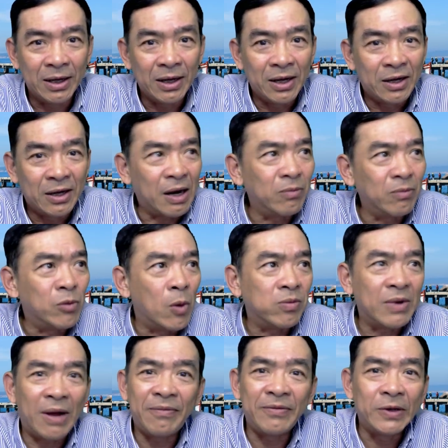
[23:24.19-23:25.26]
trong một
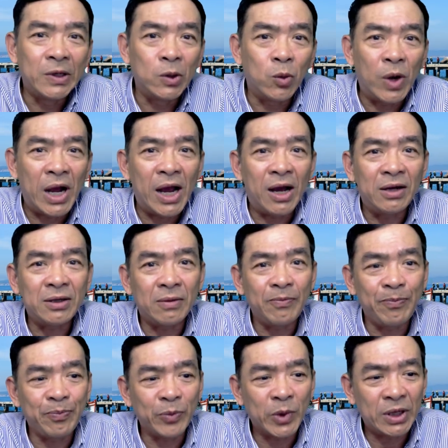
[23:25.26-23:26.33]
năm vừa qua ở trong
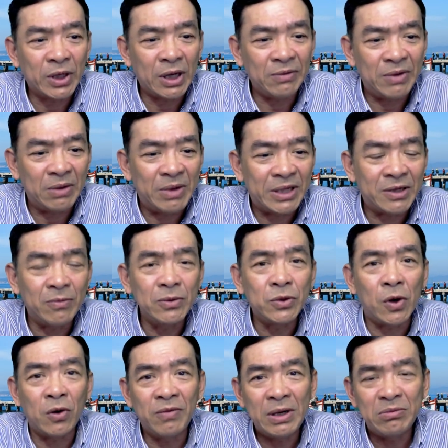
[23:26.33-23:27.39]
cái việc mà chống chọi
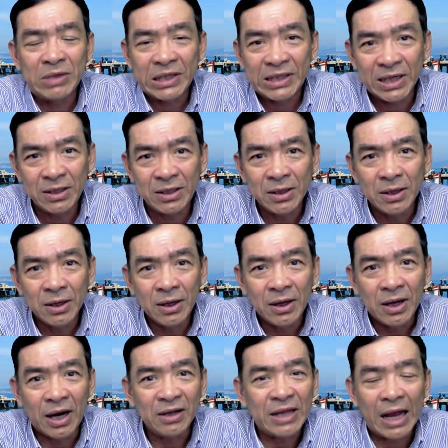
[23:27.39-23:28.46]
covid 19
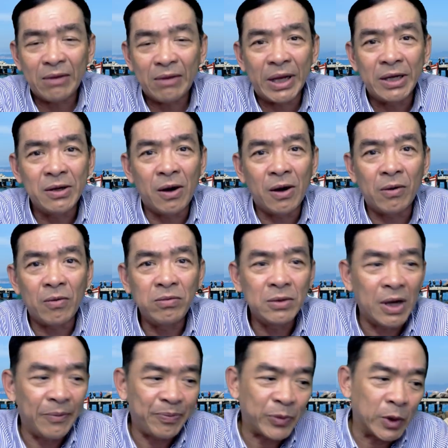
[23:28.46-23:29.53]
ở tại Mỹ họ cũng um,
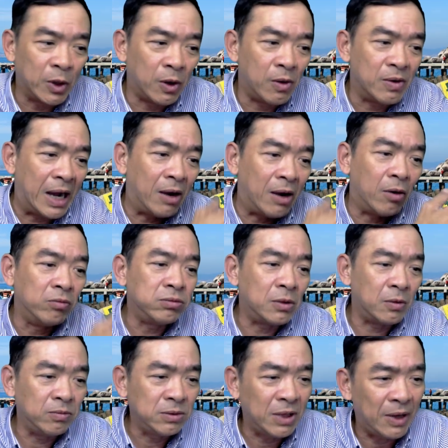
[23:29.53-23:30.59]
hô hào cũng,
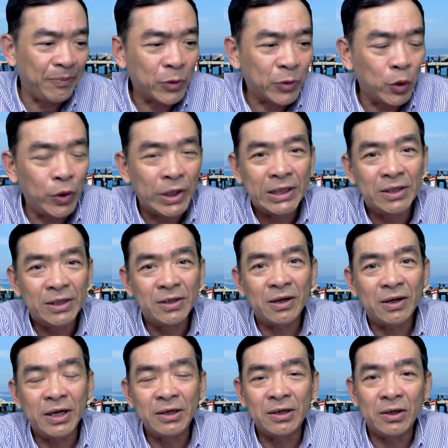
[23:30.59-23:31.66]
cũng um, tuyên dương cho
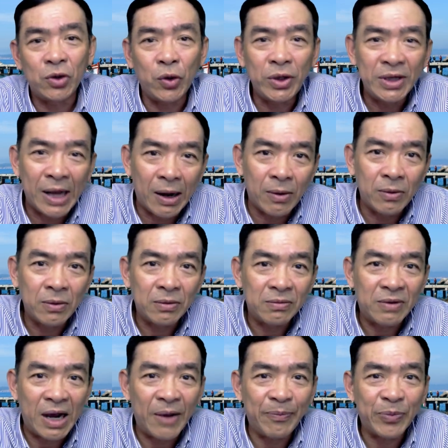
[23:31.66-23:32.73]
những người tuyến đầu
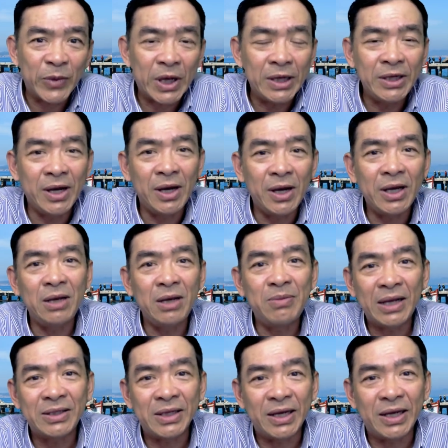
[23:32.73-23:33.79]
và um, cái giới y bác
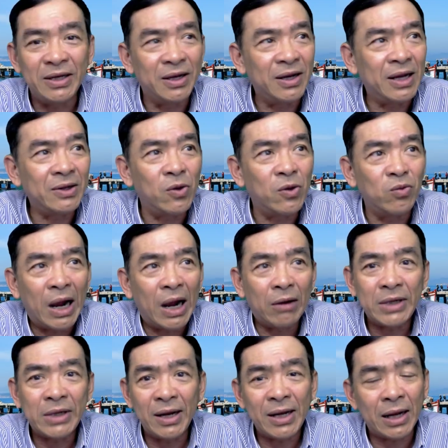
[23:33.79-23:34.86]
sĩ những anh hùng áo
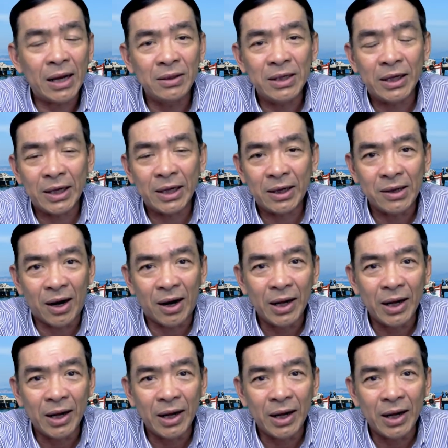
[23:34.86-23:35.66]
trắng các thứ này kia cái nọ